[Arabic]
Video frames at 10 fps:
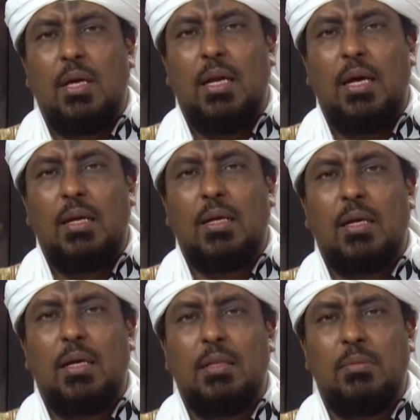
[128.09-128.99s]
الحلقة
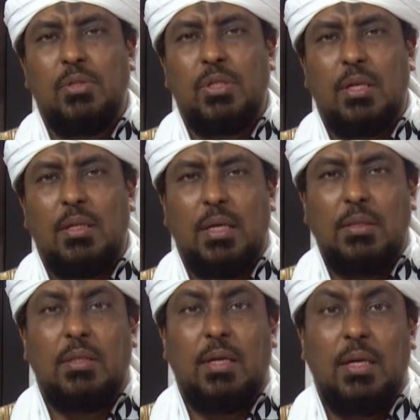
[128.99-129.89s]
القادمة إن شاء الله
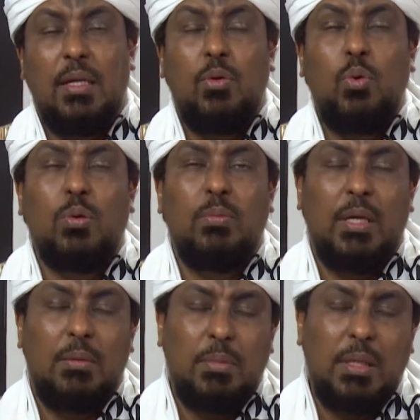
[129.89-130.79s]
نتحدث عن هذا الحكم
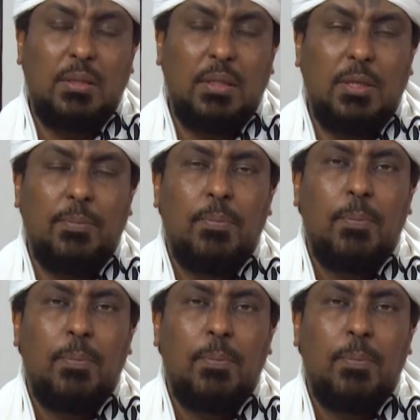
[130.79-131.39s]
لأهميته